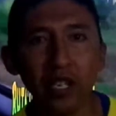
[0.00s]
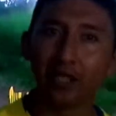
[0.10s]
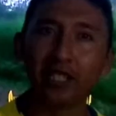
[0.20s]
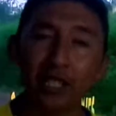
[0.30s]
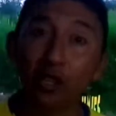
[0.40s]

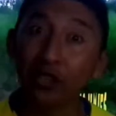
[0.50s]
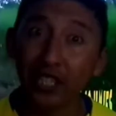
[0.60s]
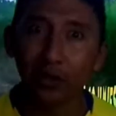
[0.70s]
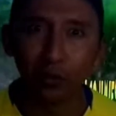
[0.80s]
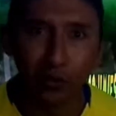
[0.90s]
Si no te
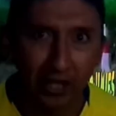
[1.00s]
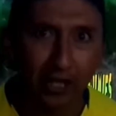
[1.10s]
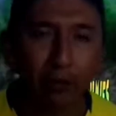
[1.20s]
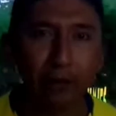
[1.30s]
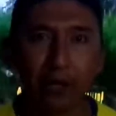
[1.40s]
has
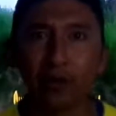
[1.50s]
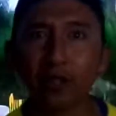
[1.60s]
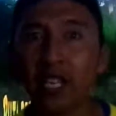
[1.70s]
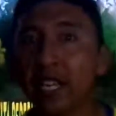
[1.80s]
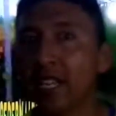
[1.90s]
suscrito, perdón,
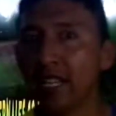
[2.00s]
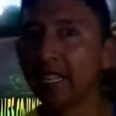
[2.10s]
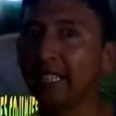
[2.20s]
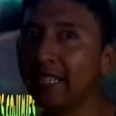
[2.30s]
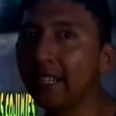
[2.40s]

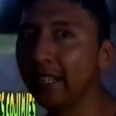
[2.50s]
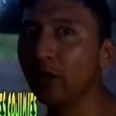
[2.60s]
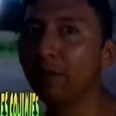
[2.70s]
aquí te dejo